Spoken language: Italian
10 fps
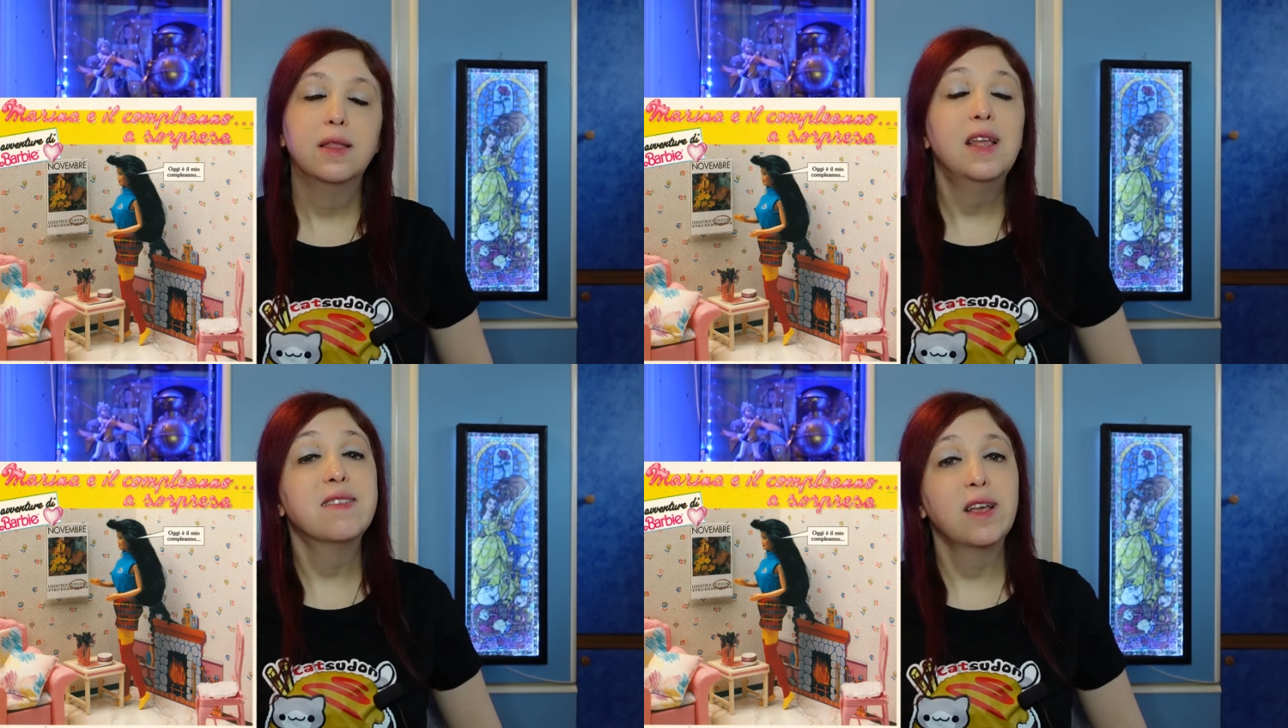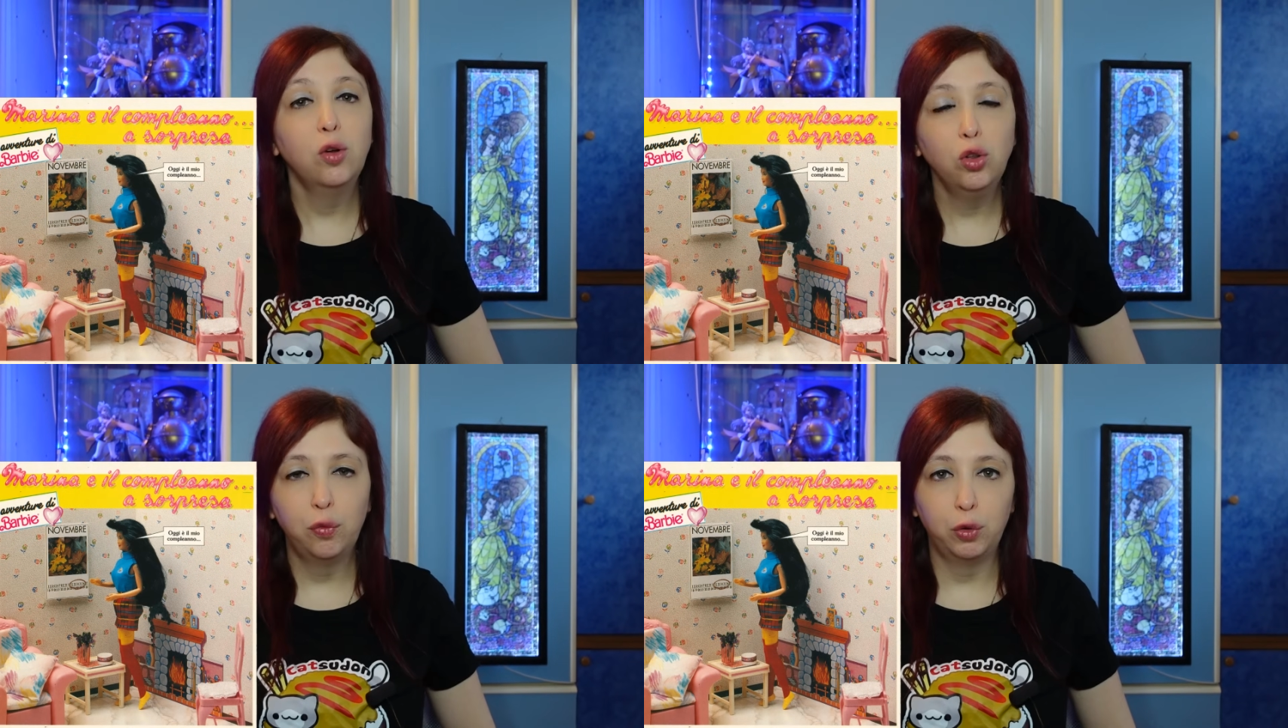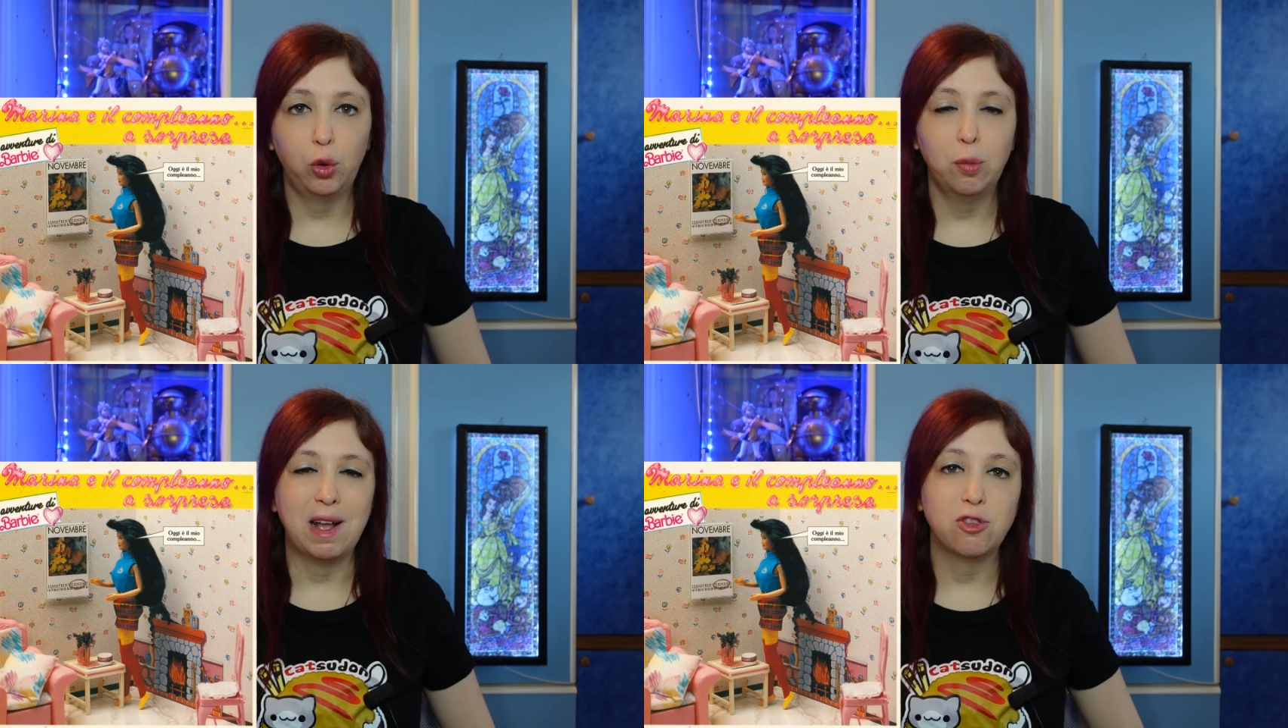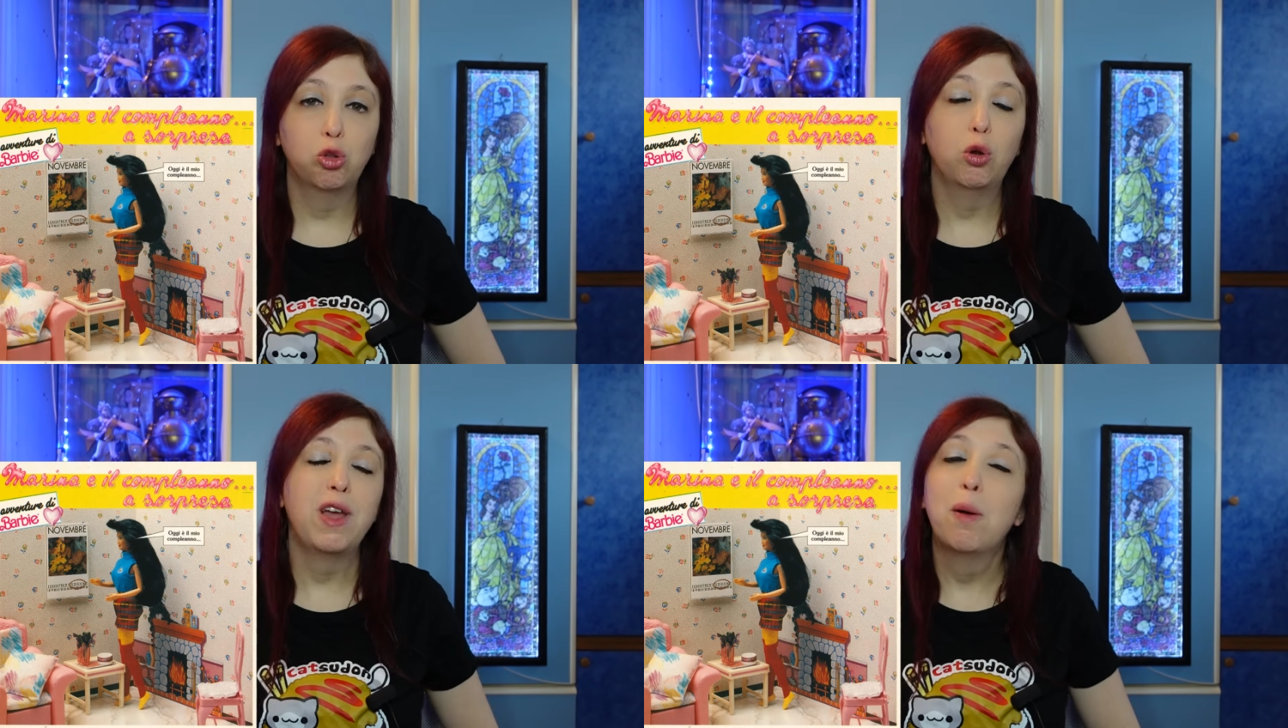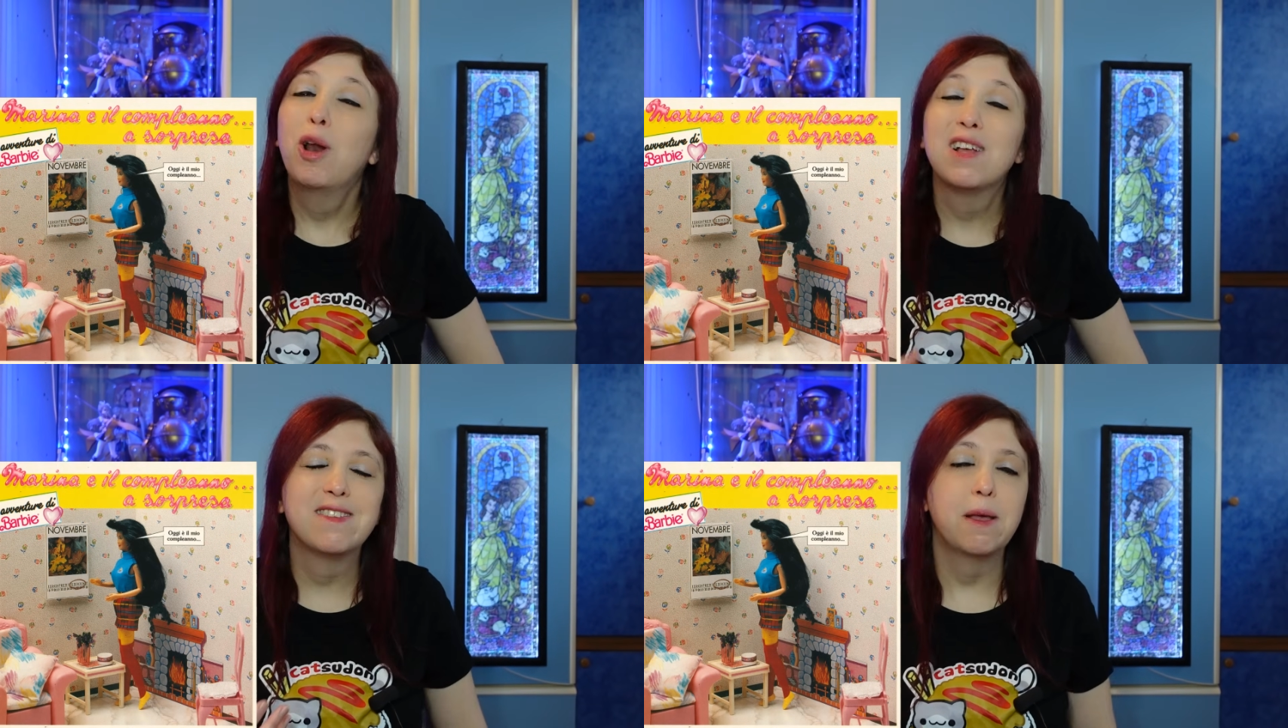Nel secondo fotoromanzo troviamo
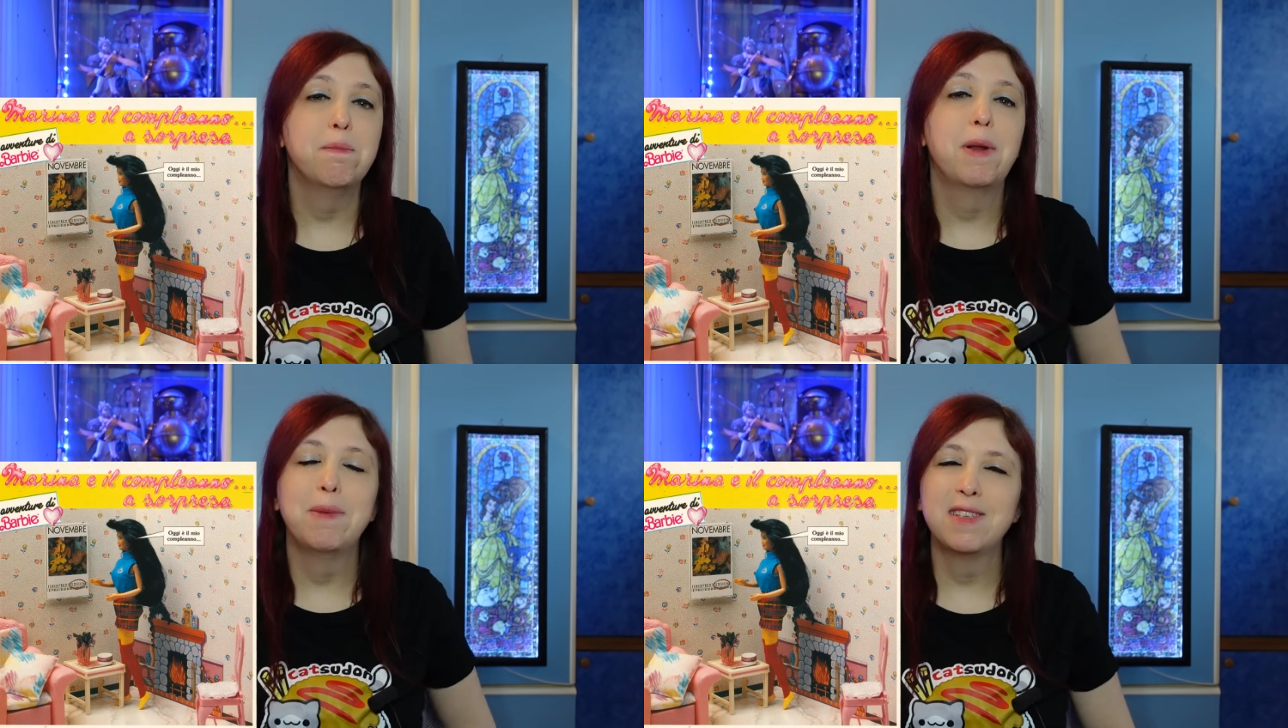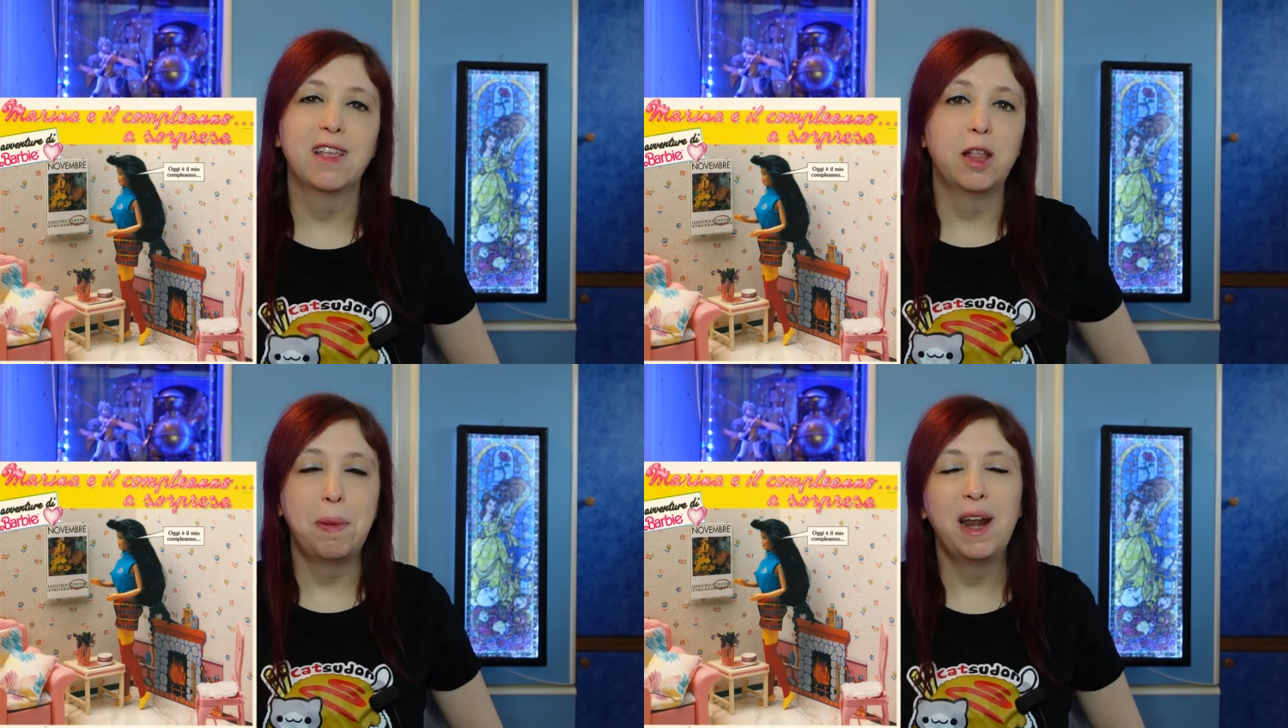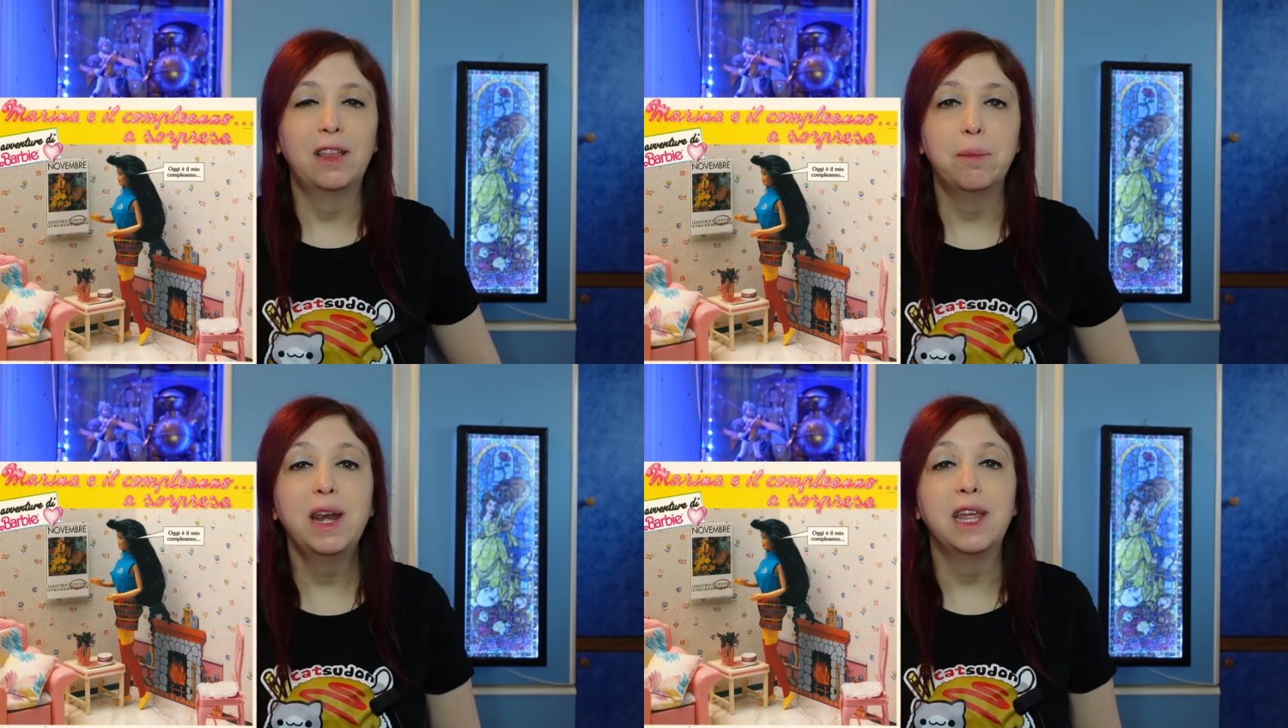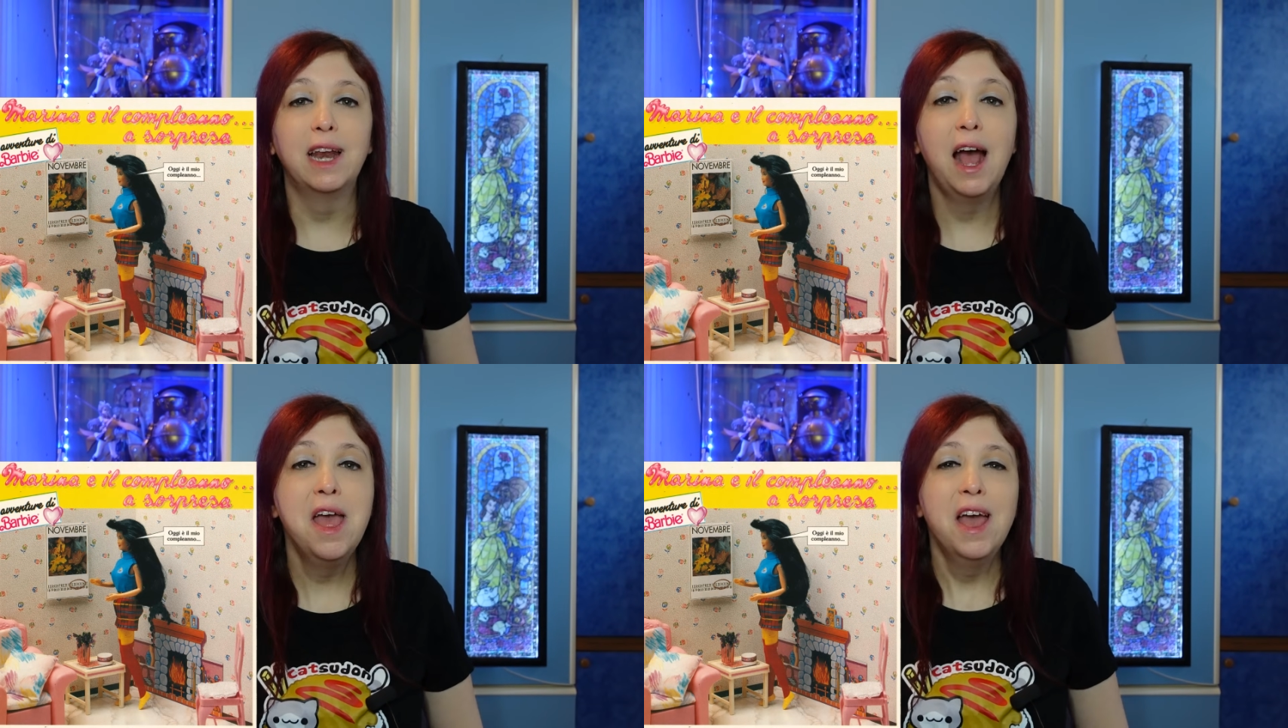la sempre messa da parte Marina,